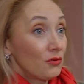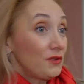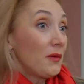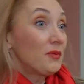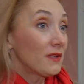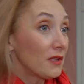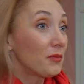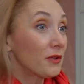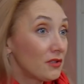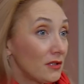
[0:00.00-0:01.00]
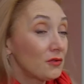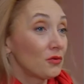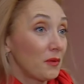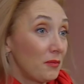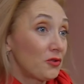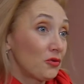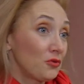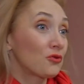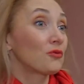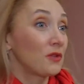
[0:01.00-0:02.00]
Ну, то есть я писала про джаз, но по
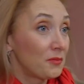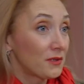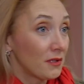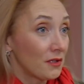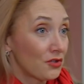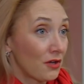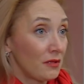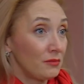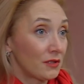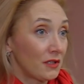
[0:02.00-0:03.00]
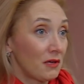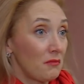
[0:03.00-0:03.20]
большому счету я писала о Челябинске.